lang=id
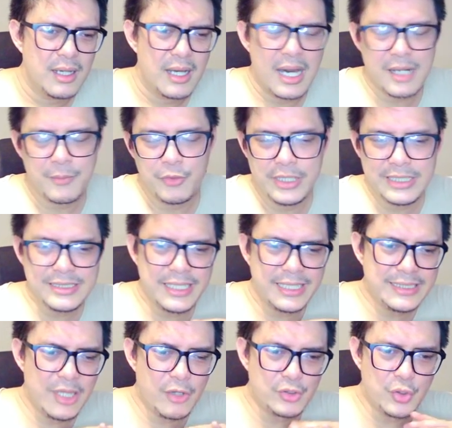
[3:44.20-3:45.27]
harmonis dikit
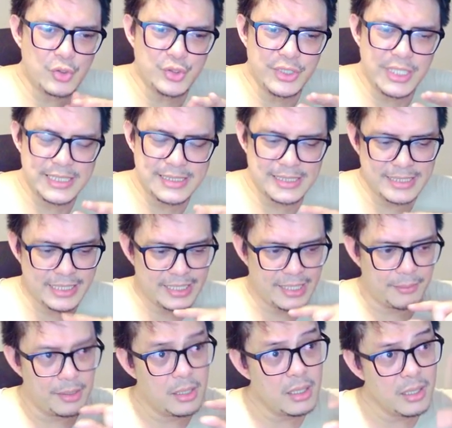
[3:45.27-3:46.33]
dia auto tune guys ya. Jadi kayak
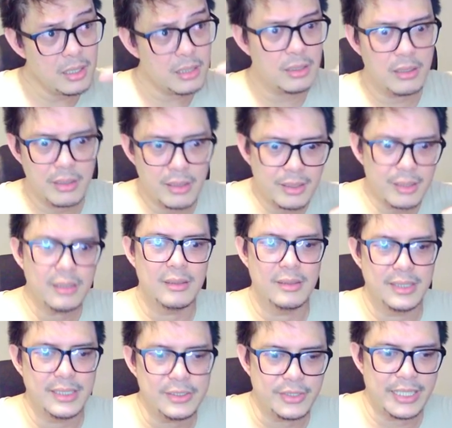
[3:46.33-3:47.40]

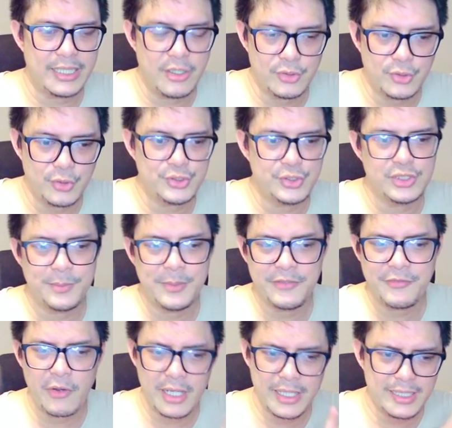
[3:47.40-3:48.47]
gitu kayak dia tune Cuman
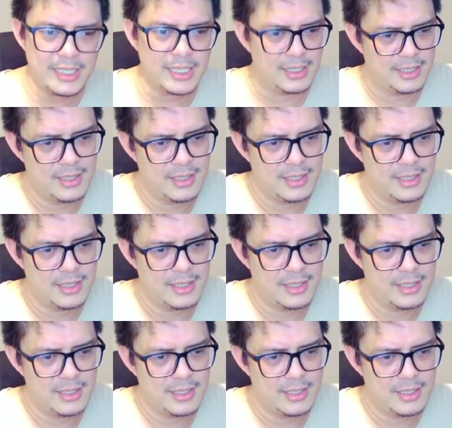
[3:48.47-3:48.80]
vokalnya enggak.